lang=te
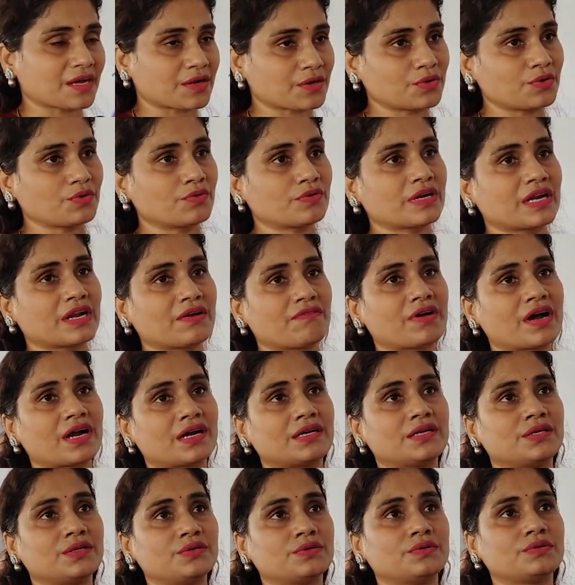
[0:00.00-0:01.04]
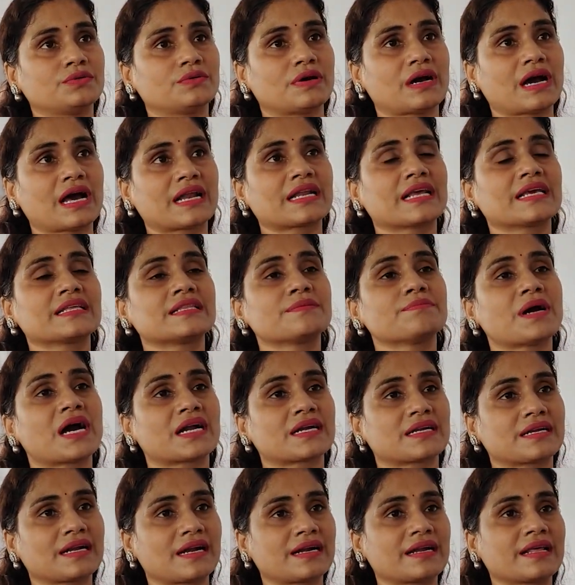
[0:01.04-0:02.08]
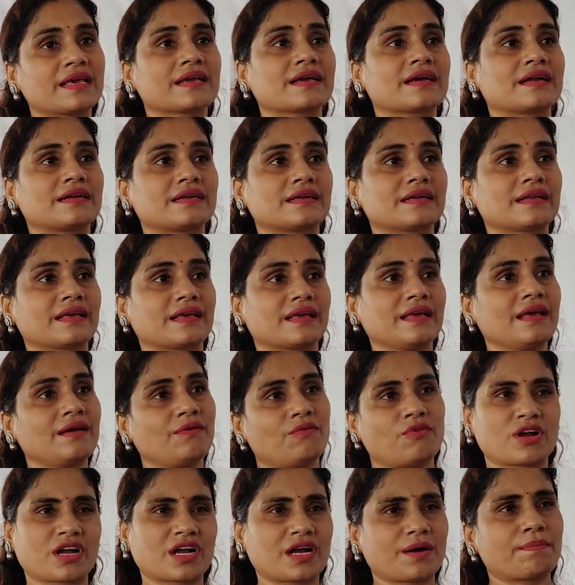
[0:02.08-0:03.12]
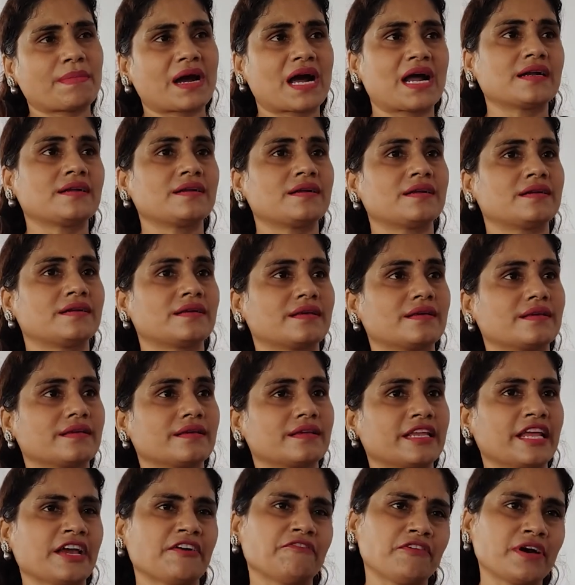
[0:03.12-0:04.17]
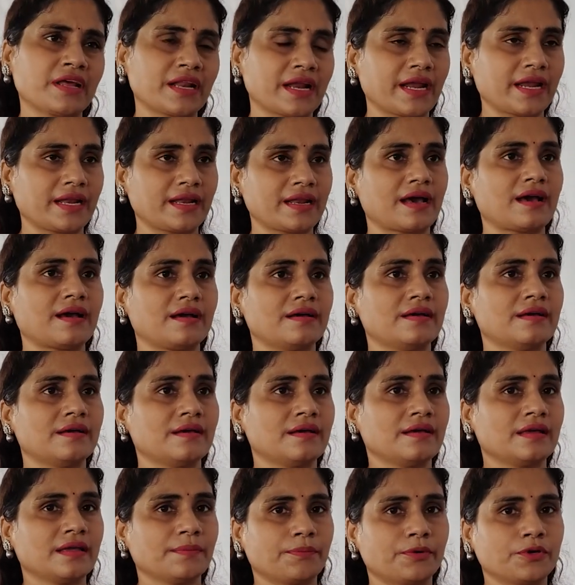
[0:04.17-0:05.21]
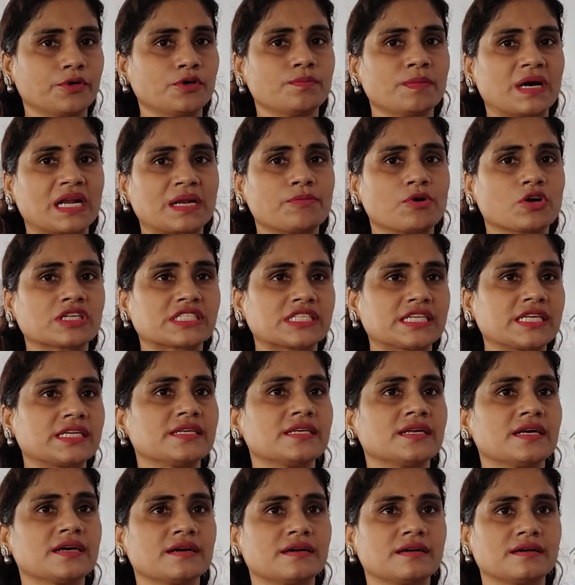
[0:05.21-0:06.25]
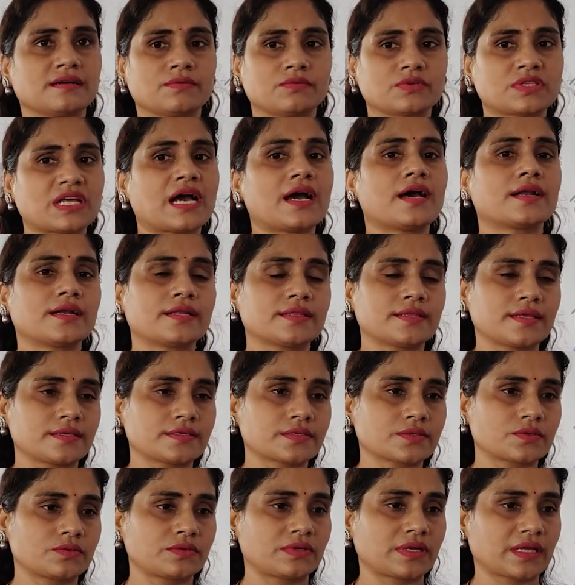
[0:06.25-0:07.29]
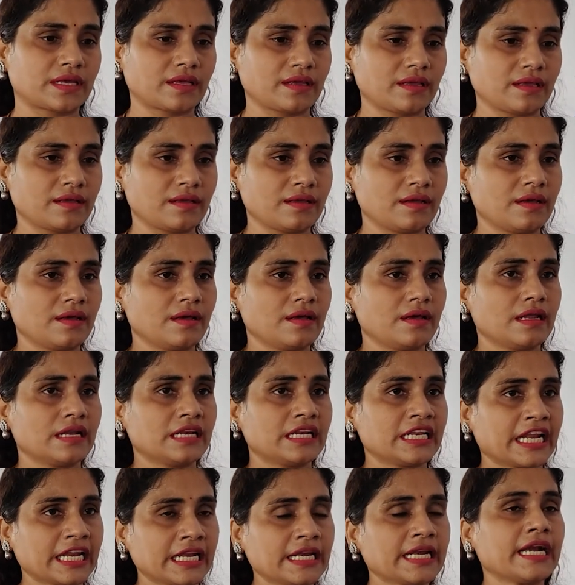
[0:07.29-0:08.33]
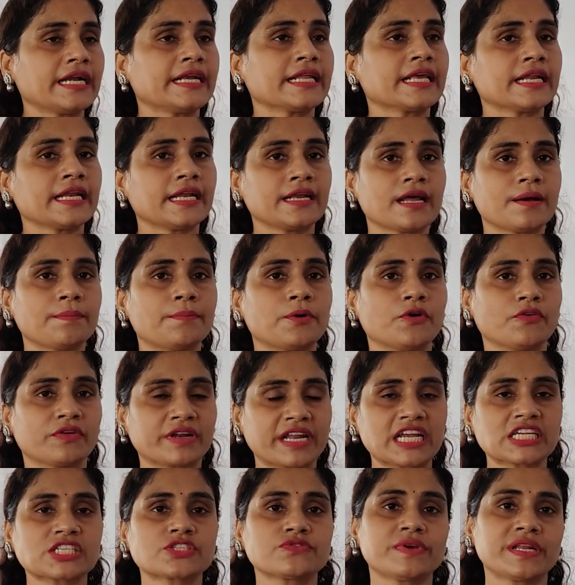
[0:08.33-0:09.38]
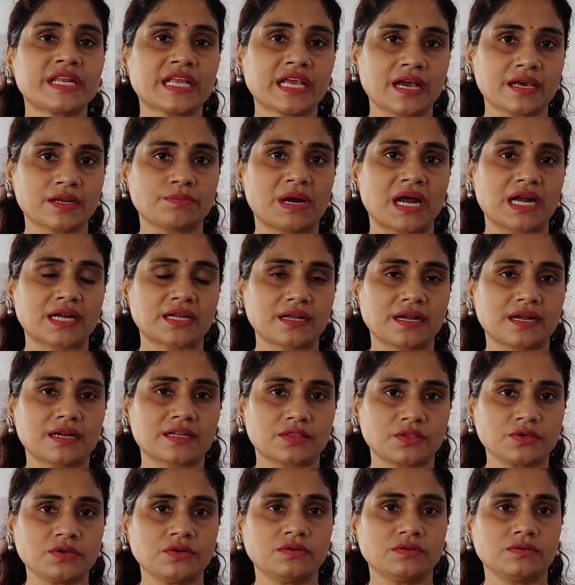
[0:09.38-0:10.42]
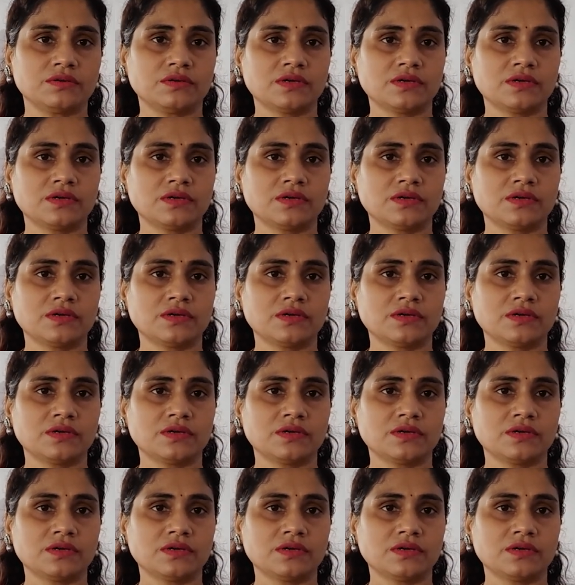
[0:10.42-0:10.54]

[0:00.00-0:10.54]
తక్కువ ఉన్న వాళ్ళు అనేది మాట్లాడే కంటే ఒక్క మాట అండి ఎవరైనా ఇప్పుడు మనం ఒక చిన్న ఉదాహరణ తీసుకుంటే నిన్నటికి నిన్న భువనేశ్వరి గారు మాట్లాడుతూ